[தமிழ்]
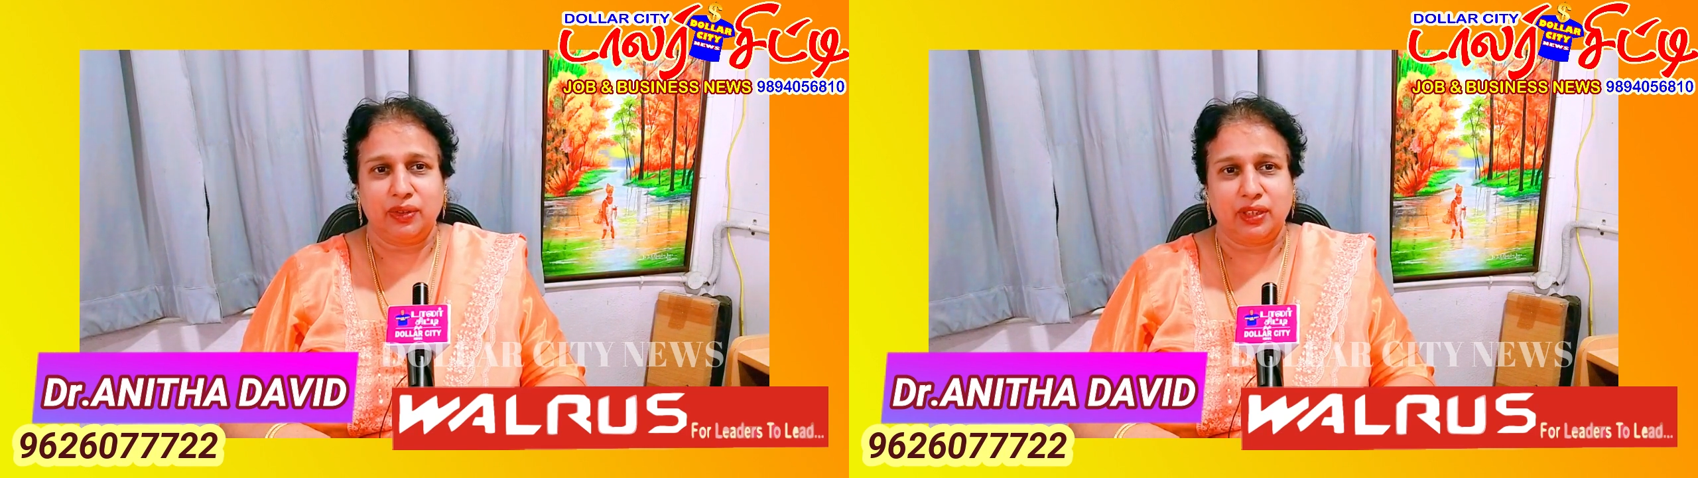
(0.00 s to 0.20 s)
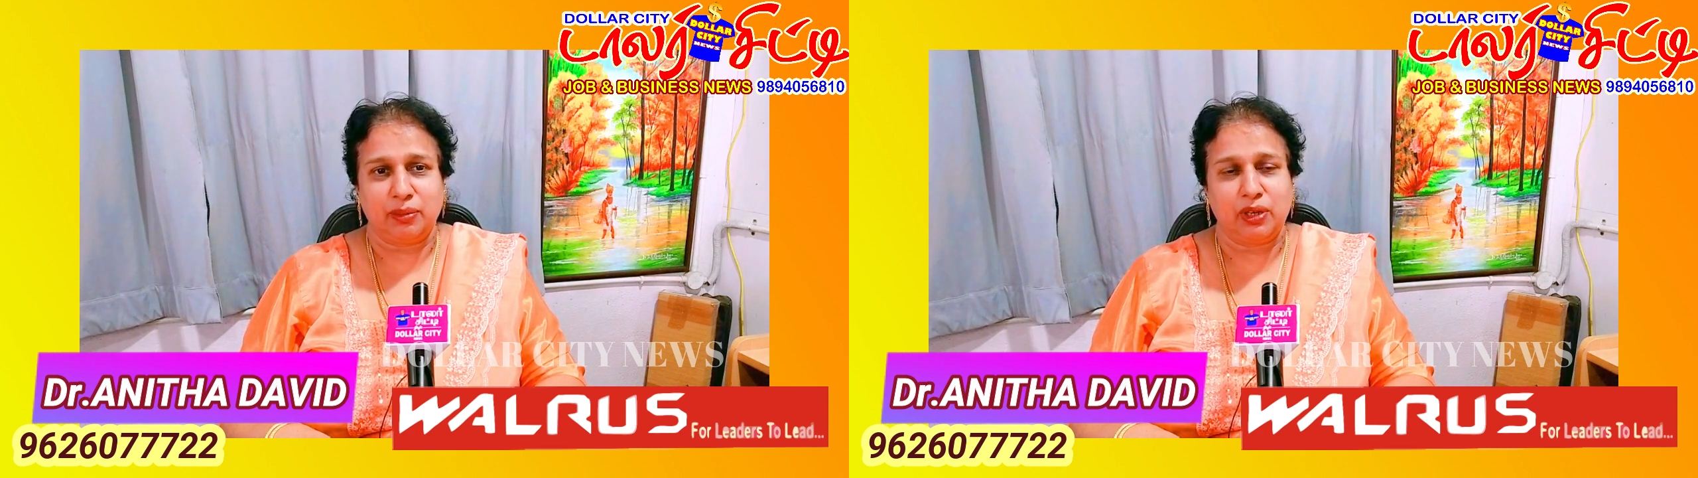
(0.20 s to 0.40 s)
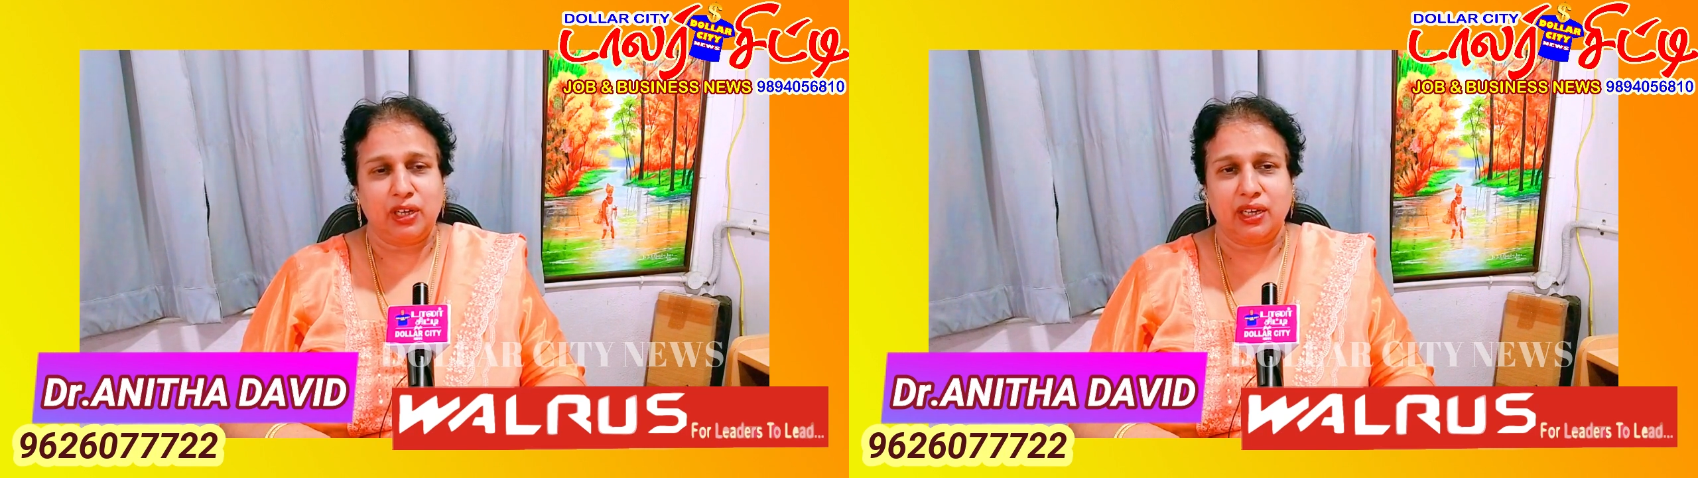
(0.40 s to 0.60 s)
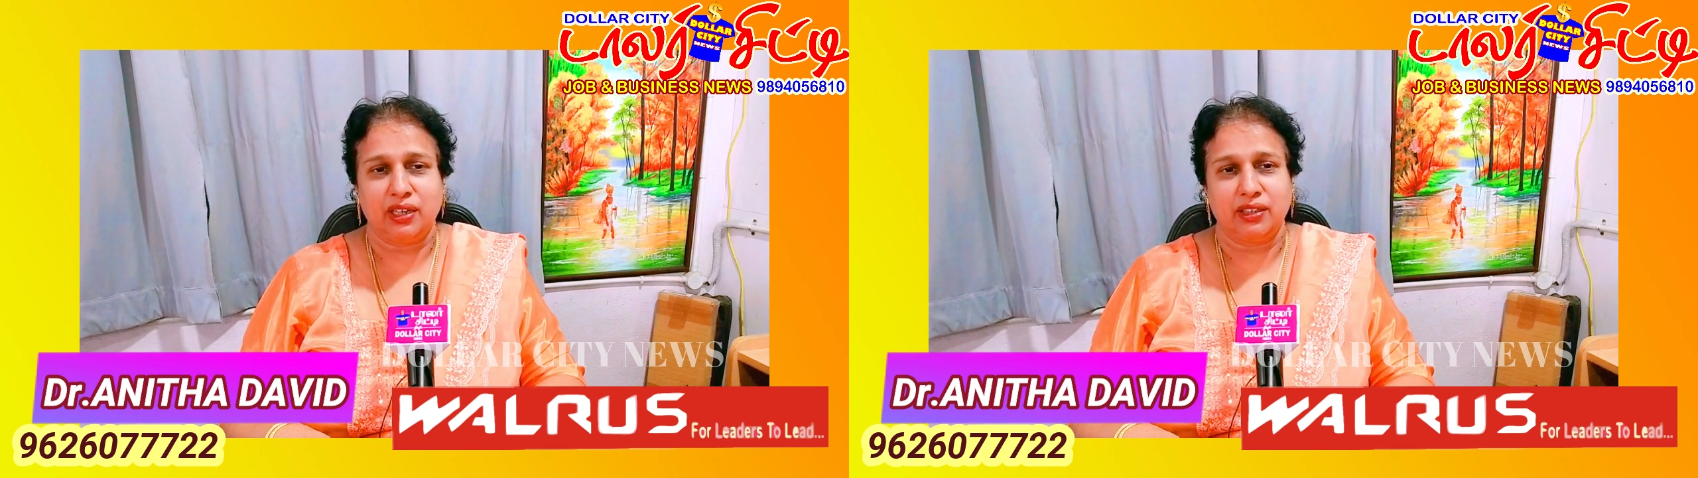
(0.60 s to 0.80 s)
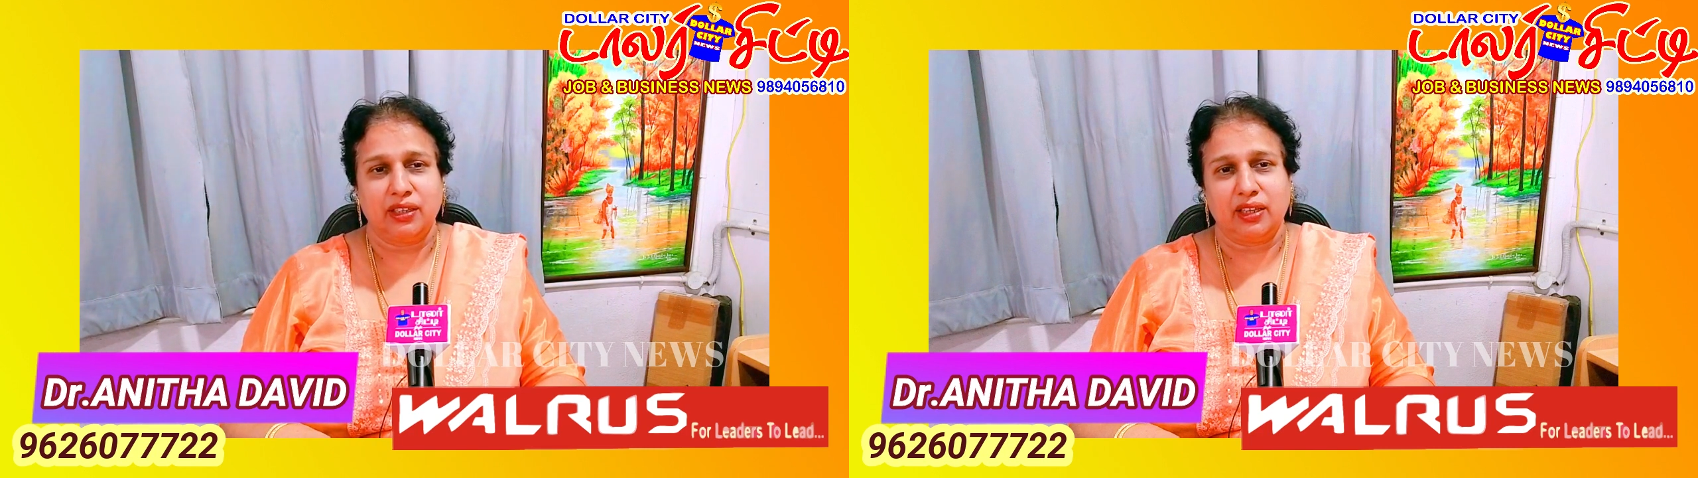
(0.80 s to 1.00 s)

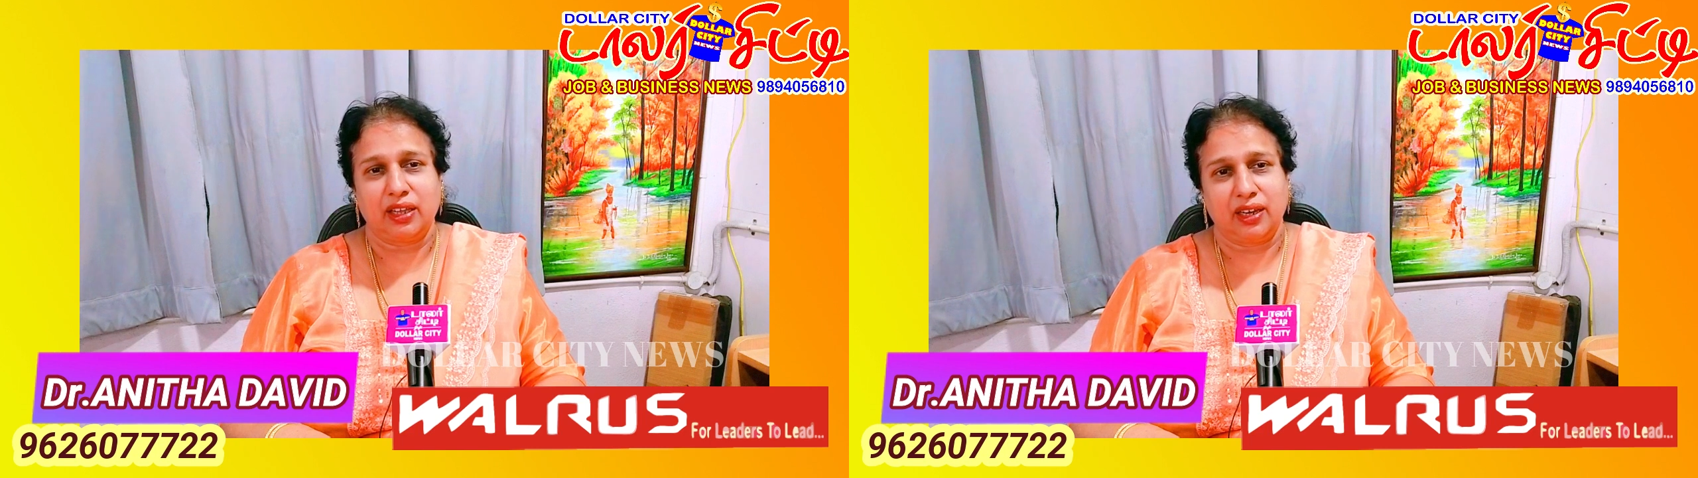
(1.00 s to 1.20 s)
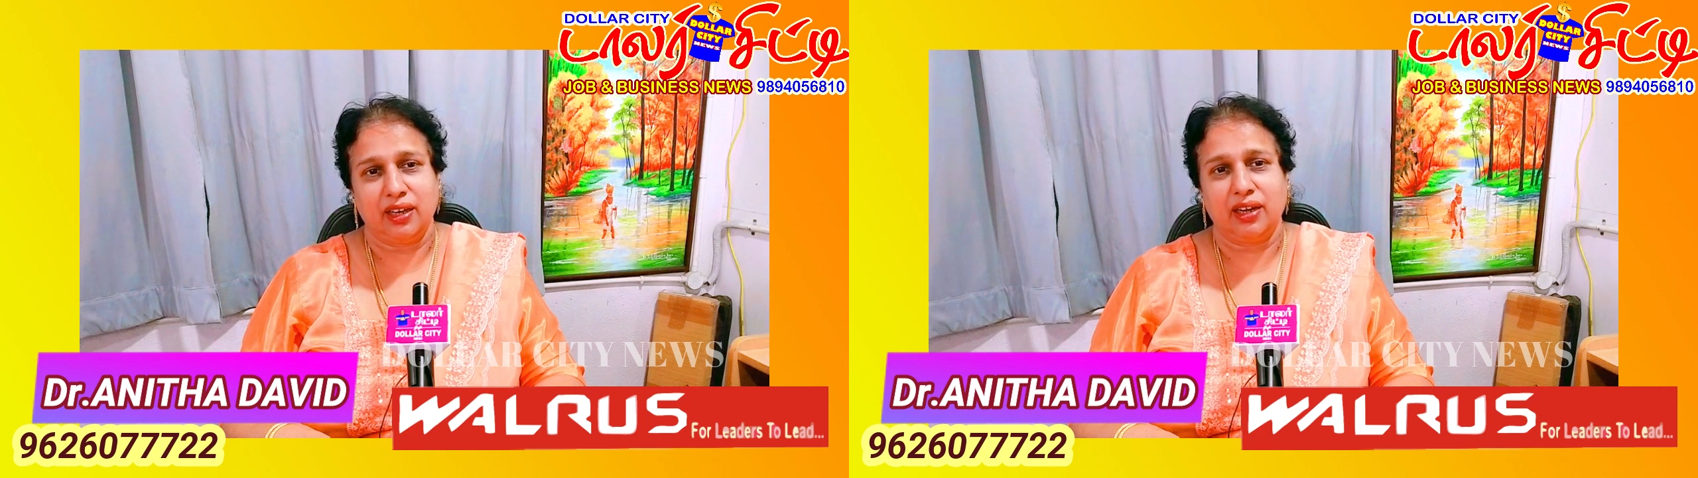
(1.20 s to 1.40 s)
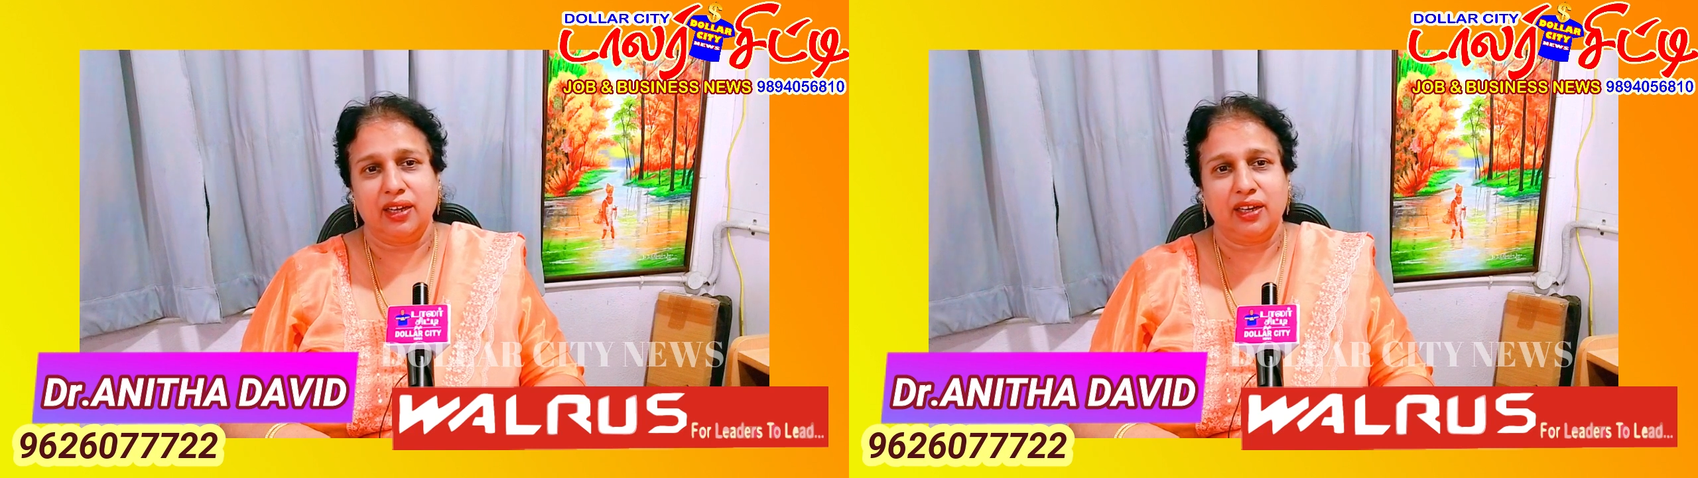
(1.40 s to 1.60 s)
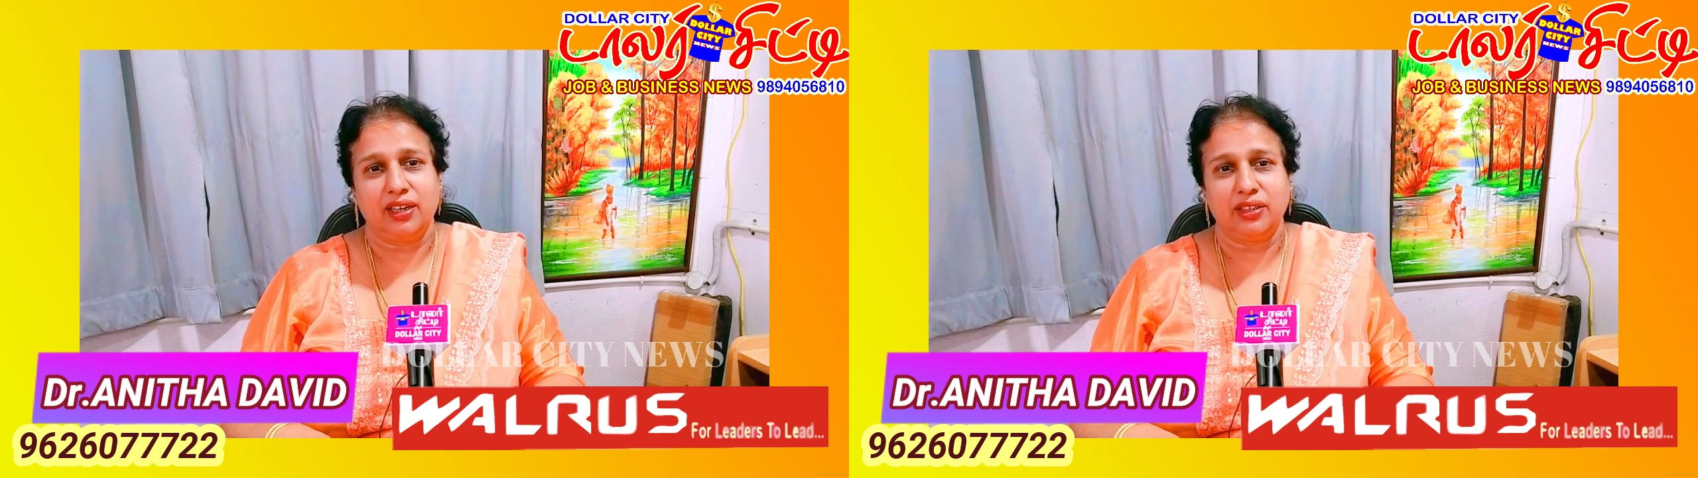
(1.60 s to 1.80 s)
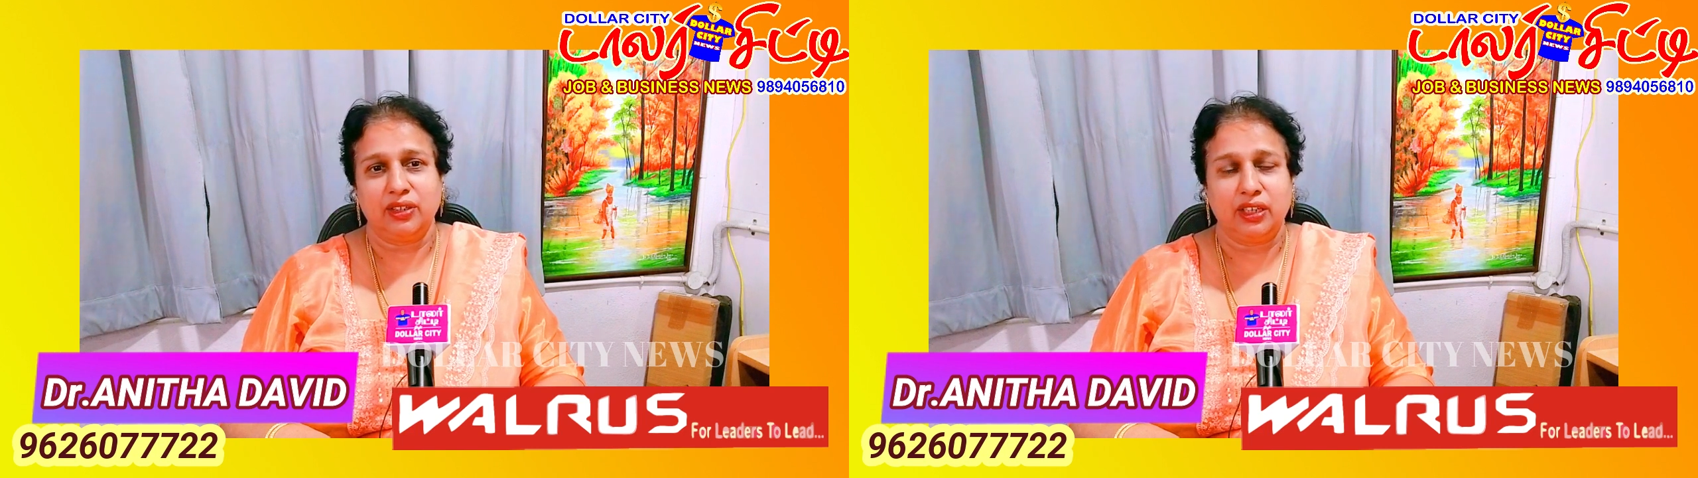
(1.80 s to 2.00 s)
தமிழ்நாட்டிலேருந்து நிறைய
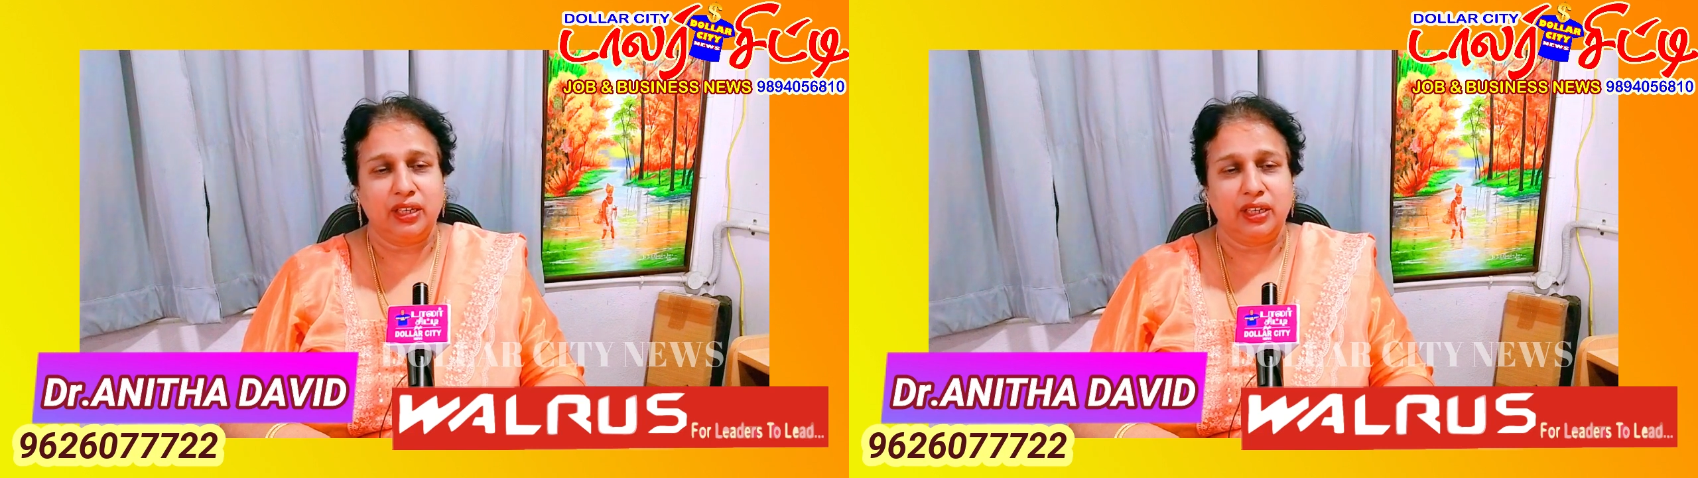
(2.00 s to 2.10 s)
இடங்கள்லேருந்து